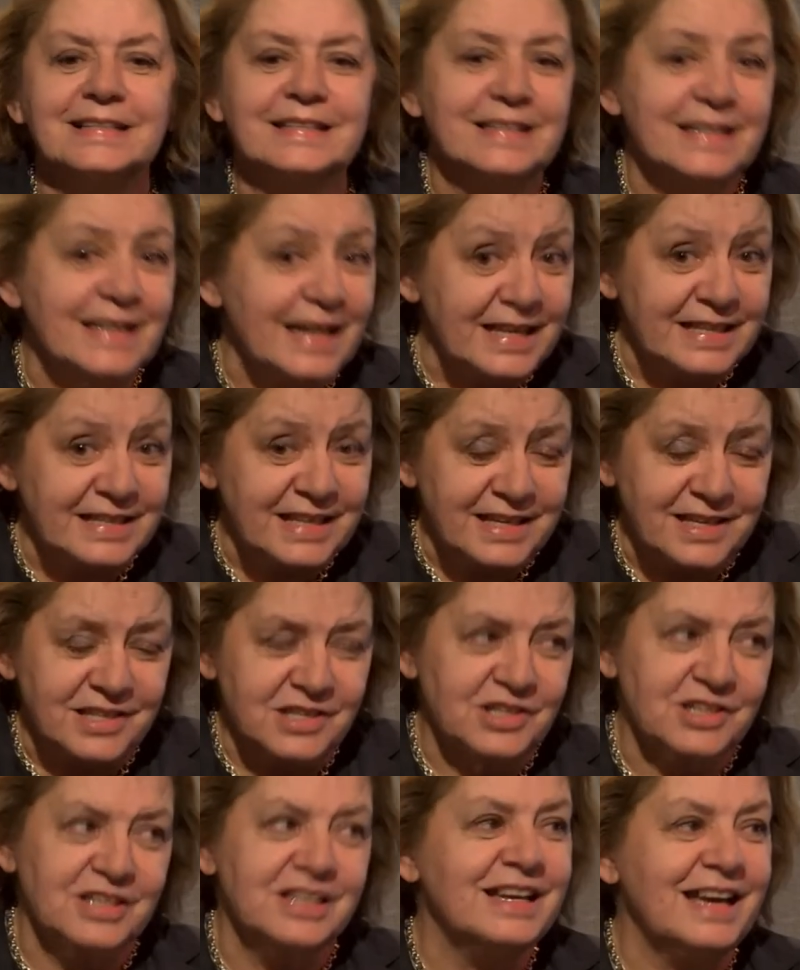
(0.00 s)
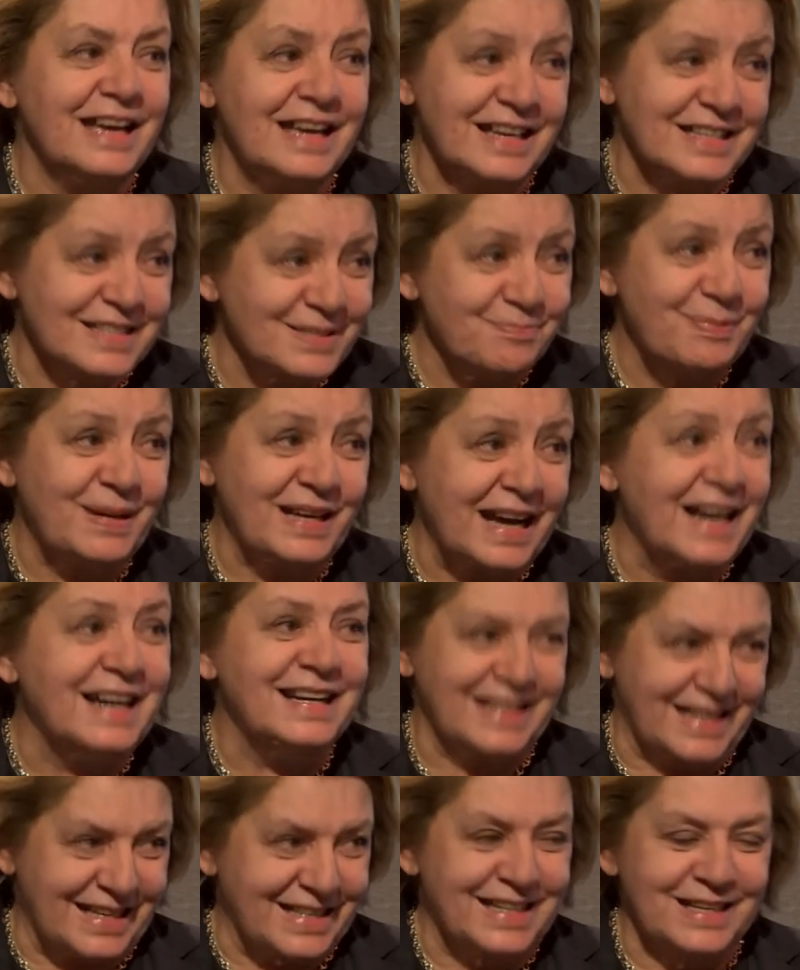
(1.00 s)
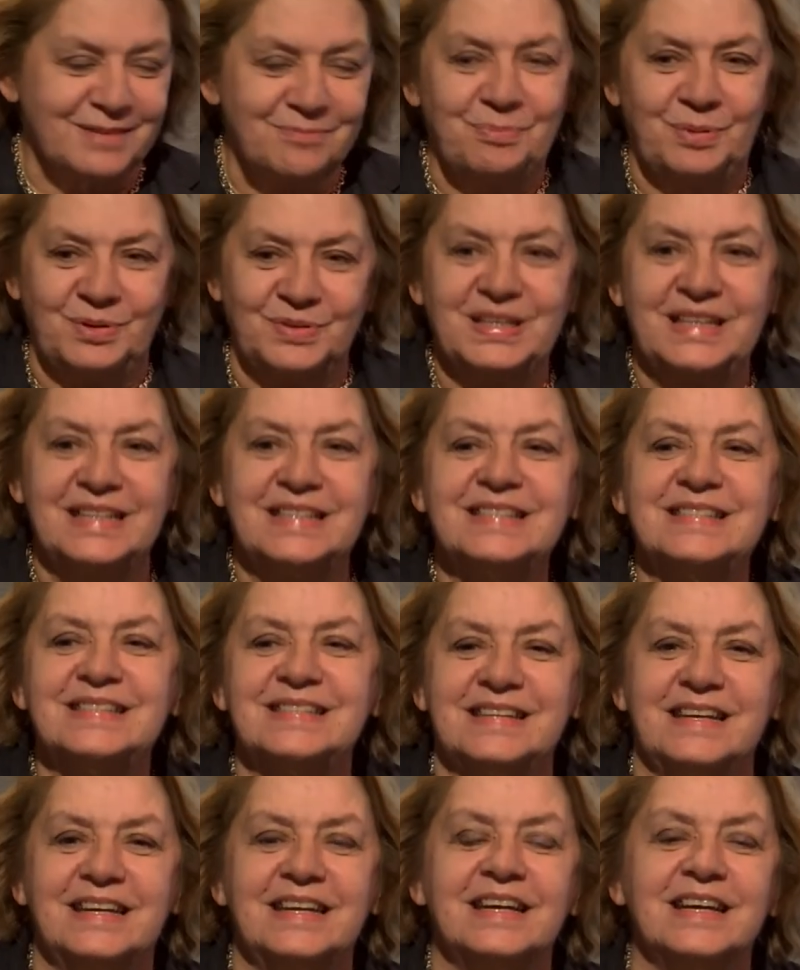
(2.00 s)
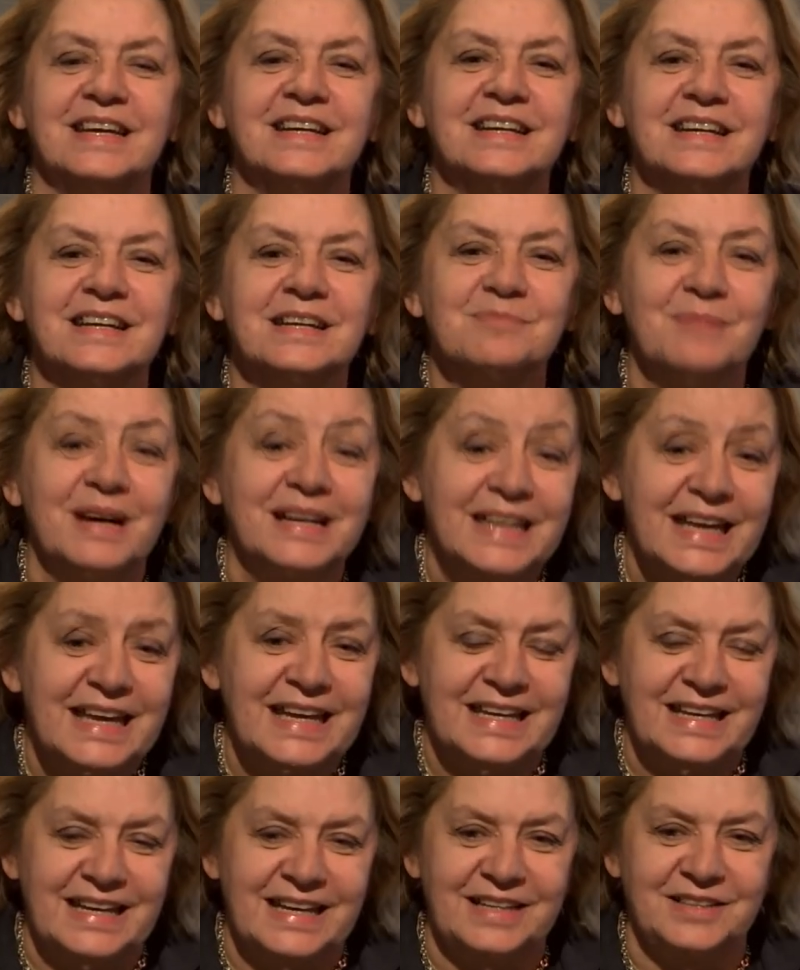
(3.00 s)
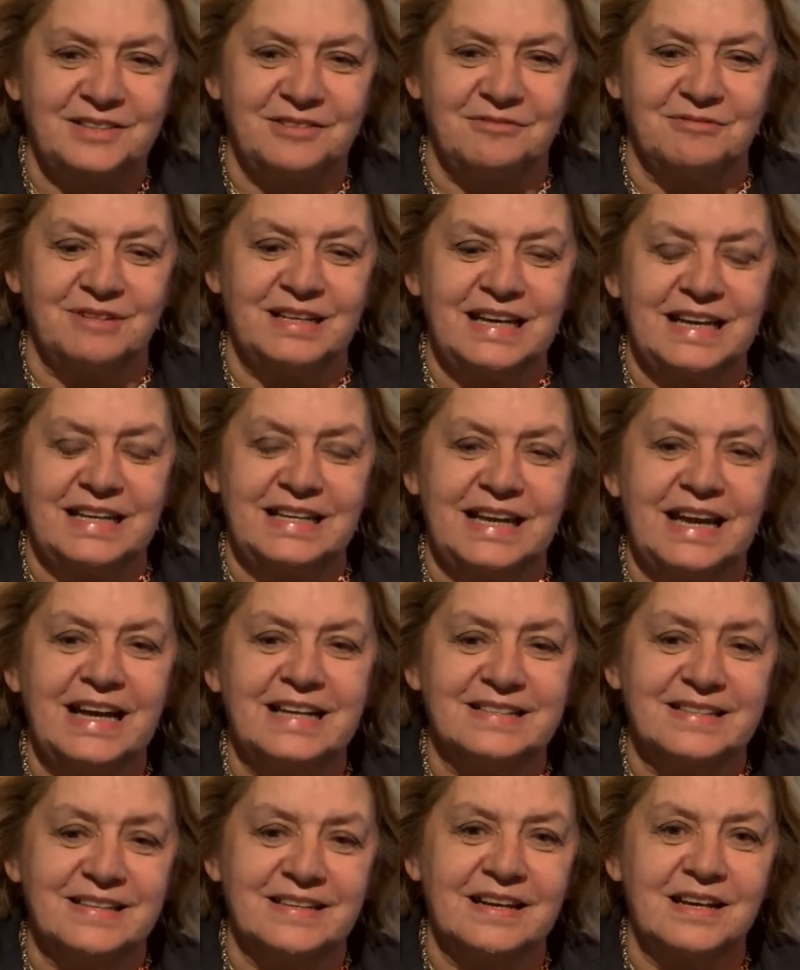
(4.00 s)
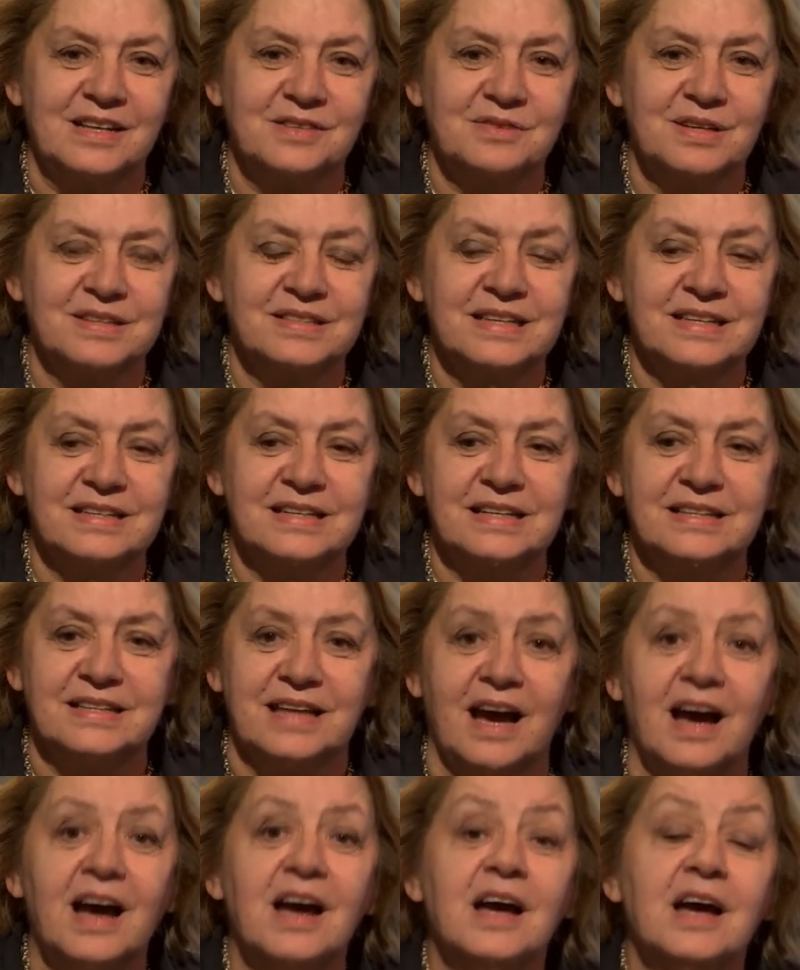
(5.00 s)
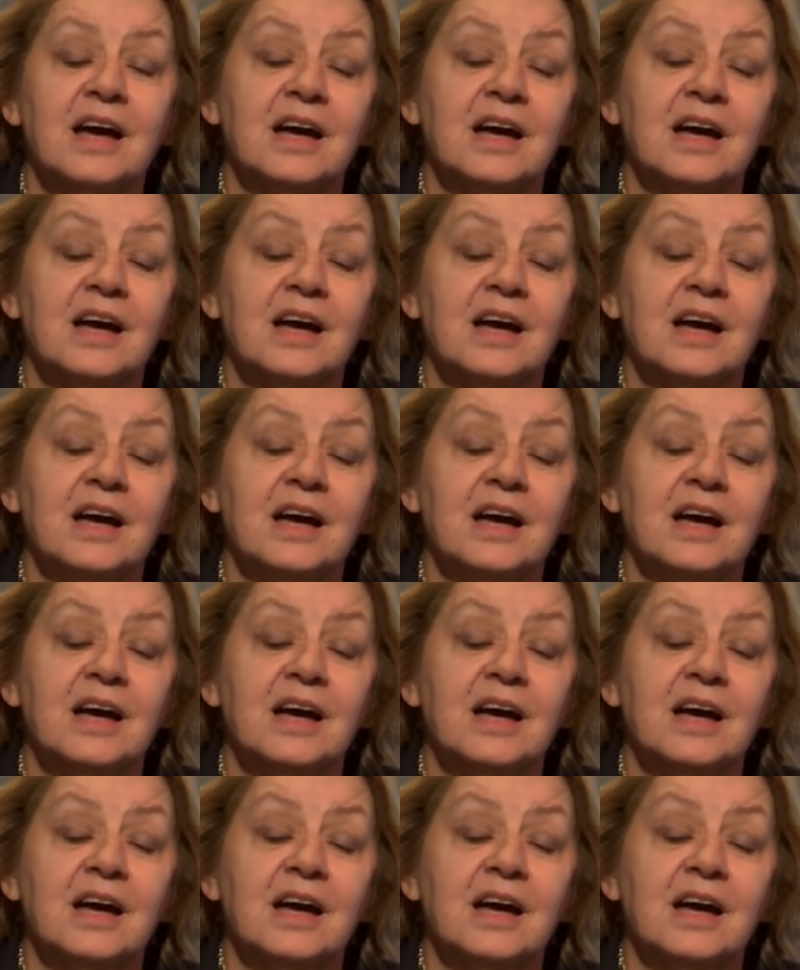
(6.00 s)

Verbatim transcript: crederci e a sperare che potesse eh, rimanere ecco, quell'alleanza nella sua integrità